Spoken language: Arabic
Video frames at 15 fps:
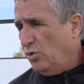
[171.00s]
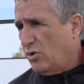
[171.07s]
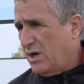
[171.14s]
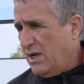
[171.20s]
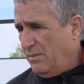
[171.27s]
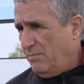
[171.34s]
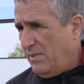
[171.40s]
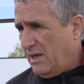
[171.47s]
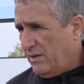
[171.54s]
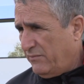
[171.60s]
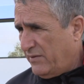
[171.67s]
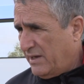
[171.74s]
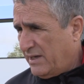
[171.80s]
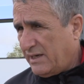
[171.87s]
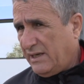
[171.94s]
حكام
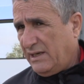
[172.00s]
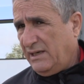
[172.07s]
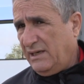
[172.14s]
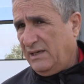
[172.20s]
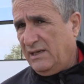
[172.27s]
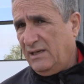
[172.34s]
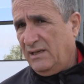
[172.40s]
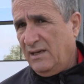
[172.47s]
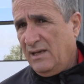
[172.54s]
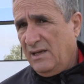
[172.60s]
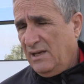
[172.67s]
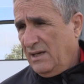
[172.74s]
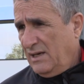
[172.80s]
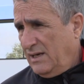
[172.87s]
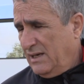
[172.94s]
الفار يعني
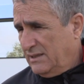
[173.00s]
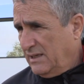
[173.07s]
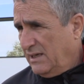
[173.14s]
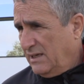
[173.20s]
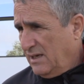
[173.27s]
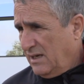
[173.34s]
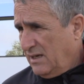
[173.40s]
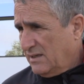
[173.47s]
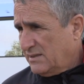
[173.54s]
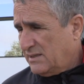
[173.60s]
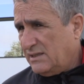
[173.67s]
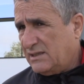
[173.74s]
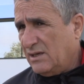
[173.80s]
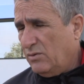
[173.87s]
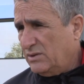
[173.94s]
لدينا
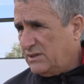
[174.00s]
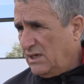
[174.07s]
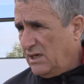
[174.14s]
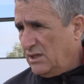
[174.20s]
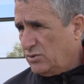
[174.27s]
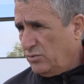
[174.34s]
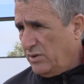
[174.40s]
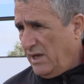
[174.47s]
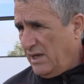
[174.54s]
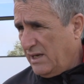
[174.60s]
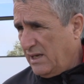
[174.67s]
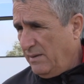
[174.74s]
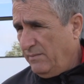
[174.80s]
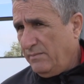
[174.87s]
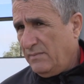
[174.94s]
36
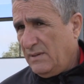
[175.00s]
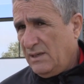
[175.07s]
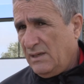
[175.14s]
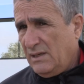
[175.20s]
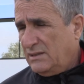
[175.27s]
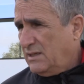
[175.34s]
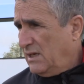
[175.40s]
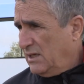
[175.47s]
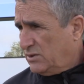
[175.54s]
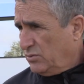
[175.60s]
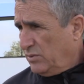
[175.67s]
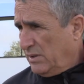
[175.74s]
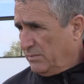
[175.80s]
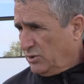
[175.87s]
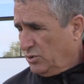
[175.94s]
حكم
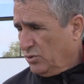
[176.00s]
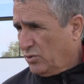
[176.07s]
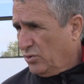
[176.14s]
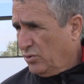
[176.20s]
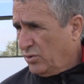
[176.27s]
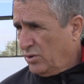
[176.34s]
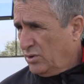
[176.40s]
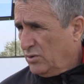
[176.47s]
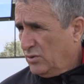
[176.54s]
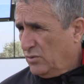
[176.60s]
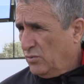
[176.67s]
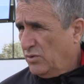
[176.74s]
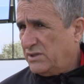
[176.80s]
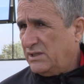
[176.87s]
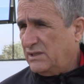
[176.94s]
30 من الذكور
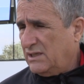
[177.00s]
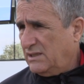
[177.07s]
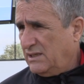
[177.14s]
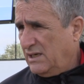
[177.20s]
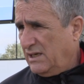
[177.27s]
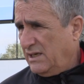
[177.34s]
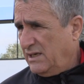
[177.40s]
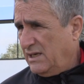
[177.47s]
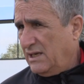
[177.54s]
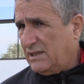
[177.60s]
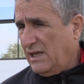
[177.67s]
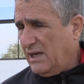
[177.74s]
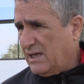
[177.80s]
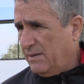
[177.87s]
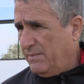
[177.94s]
وسته ديال الاناث
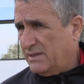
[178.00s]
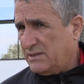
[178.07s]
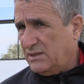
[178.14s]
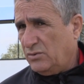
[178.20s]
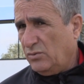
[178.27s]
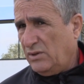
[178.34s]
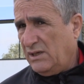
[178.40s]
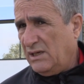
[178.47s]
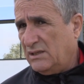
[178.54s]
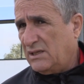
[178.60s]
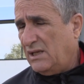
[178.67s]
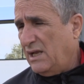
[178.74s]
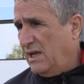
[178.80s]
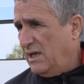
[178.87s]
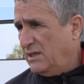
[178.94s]
الحكمات
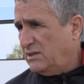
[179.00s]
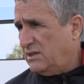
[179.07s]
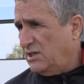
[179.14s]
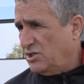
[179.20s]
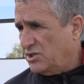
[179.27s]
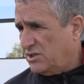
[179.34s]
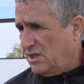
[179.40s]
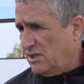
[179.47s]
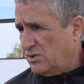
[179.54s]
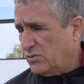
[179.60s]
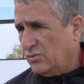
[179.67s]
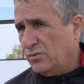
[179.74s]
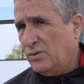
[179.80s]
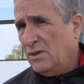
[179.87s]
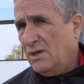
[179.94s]
الدوليات الان
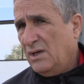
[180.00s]
تجتازوا